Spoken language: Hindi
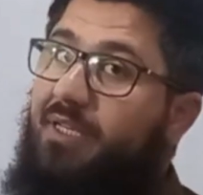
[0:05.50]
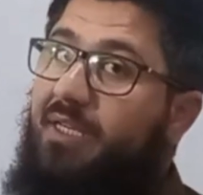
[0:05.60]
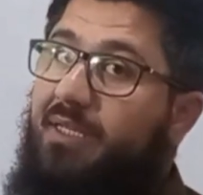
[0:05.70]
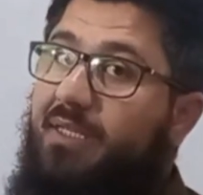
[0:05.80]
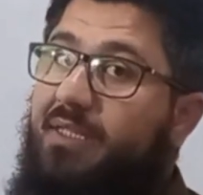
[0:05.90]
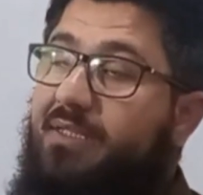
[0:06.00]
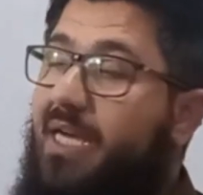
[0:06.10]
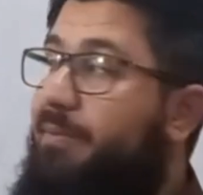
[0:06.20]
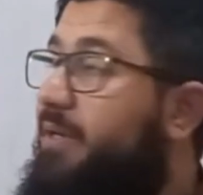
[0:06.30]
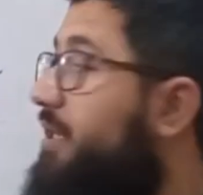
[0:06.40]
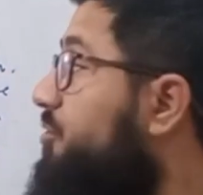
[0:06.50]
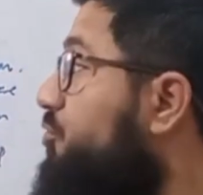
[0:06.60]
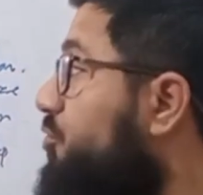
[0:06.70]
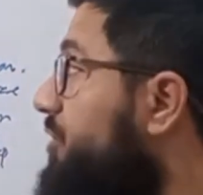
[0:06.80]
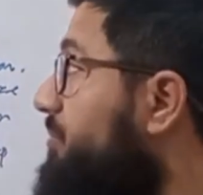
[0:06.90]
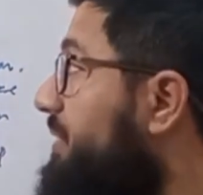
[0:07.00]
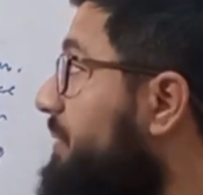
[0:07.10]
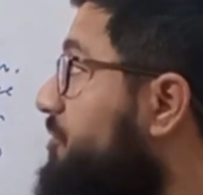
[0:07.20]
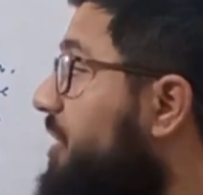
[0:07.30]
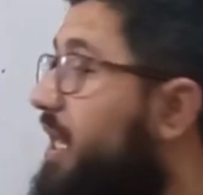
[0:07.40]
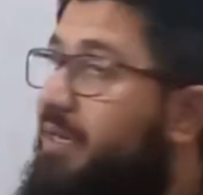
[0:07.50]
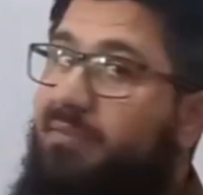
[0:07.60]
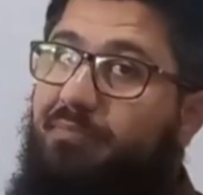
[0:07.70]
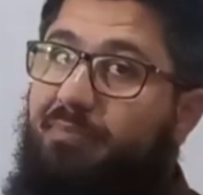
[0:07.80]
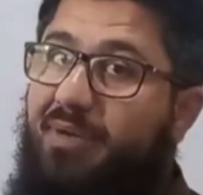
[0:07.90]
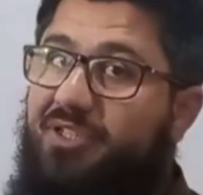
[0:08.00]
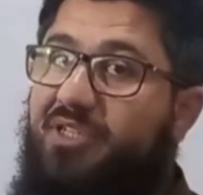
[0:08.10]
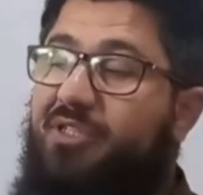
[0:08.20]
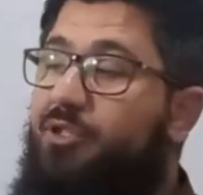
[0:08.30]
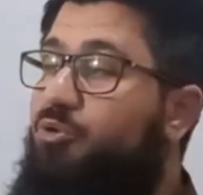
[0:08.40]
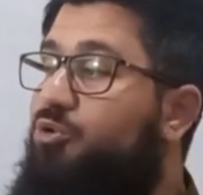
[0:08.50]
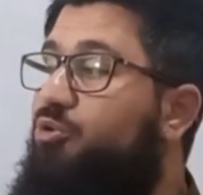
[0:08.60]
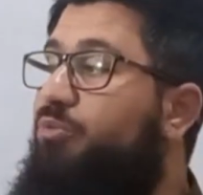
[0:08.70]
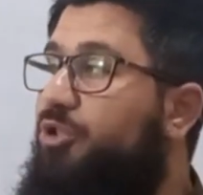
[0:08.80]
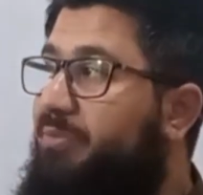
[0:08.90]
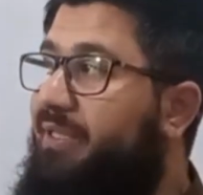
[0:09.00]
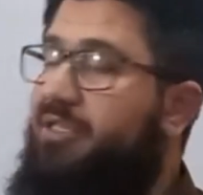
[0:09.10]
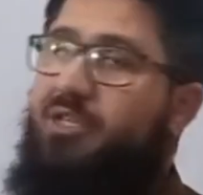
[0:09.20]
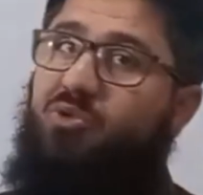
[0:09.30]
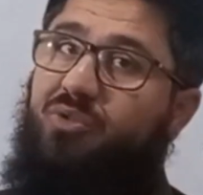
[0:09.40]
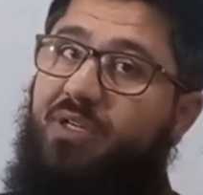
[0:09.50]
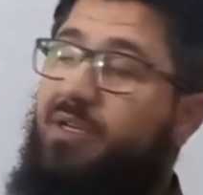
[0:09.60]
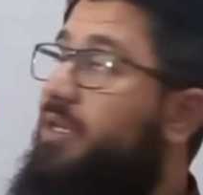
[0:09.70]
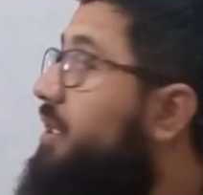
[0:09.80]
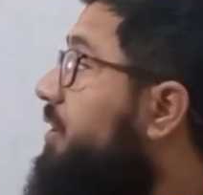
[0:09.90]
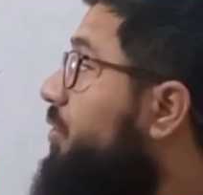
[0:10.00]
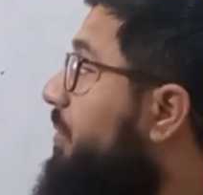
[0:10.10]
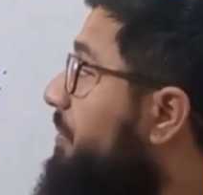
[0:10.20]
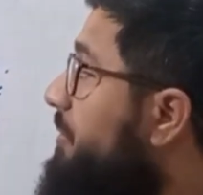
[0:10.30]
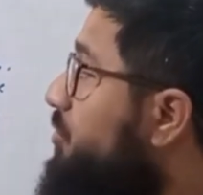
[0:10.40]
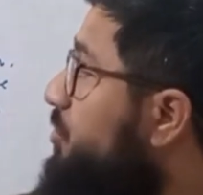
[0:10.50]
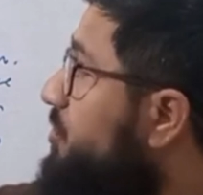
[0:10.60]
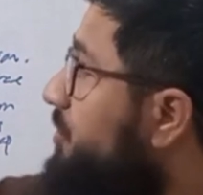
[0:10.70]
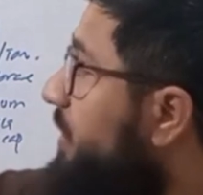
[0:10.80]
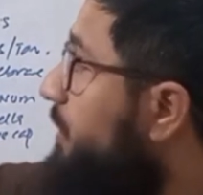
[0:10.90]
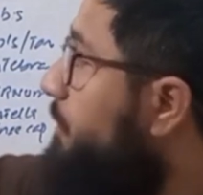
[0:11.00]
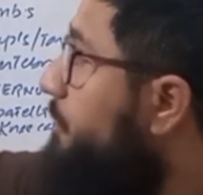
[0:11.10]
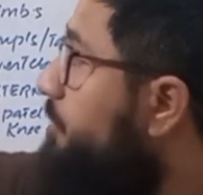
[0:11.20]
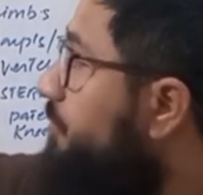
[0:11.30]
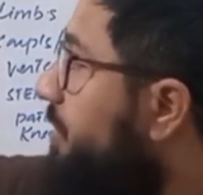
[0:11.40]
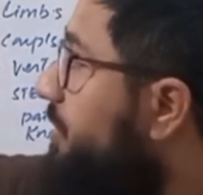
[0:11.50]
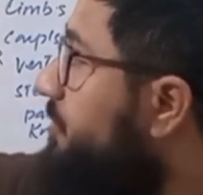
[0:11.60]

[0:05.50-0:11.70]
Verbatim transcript: एपिथेरियल टाइप के टिश्यूज होते हैं मतलब चार मेजर टिश्यूज जो बुक्स में डिस्कस होते हैं तो हमारे पास कौन से होते हैं